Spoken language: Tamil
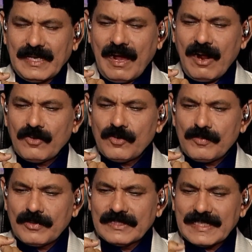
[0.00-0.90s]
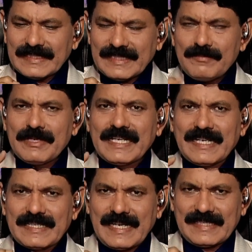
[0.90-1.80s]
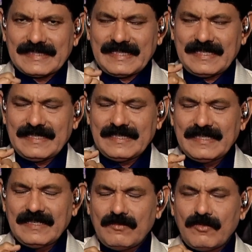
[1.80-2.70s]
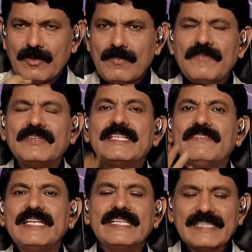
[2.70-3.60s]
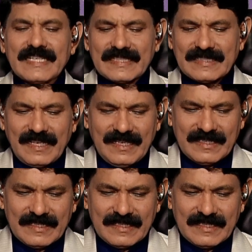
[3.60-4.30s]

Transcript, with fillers: ஆணுறுப்பு வந்து ரித்தமிக் கன்ட்ராக்ஷன் மூலமாக விந்து வெளியே தெல்றது தான்